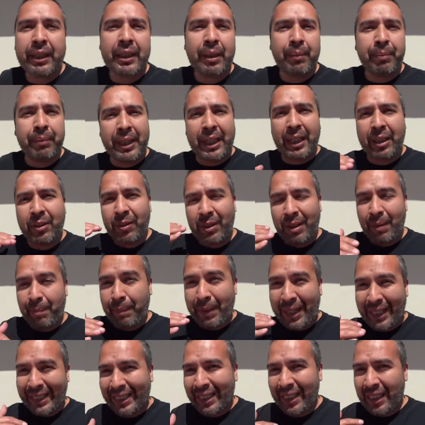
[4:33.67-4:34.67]
terminar con la
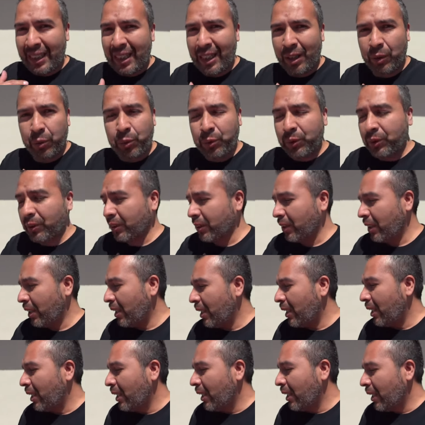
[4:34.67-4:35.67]
parte de la luz,
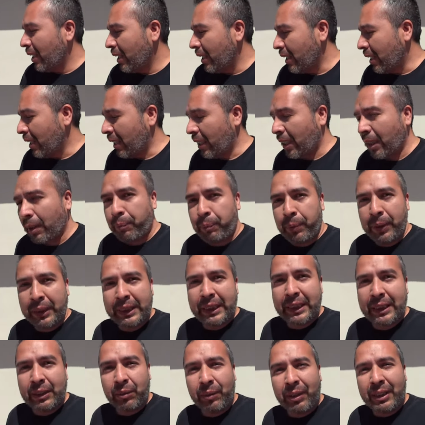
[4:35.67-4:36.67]
eh, pues
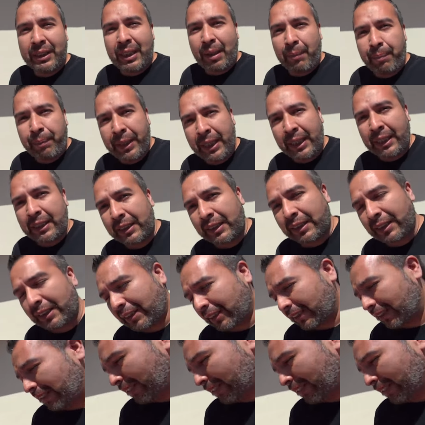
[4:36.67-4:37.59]
hice unas lámparas